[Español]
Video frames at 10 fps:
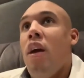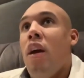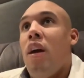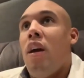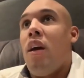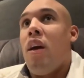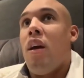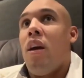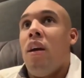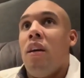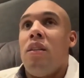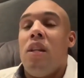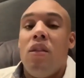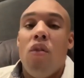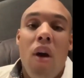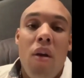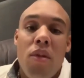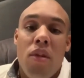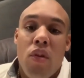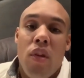eh, siendo
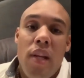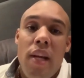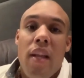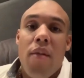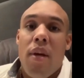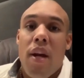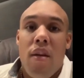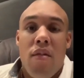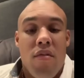árbitro de liga de verano.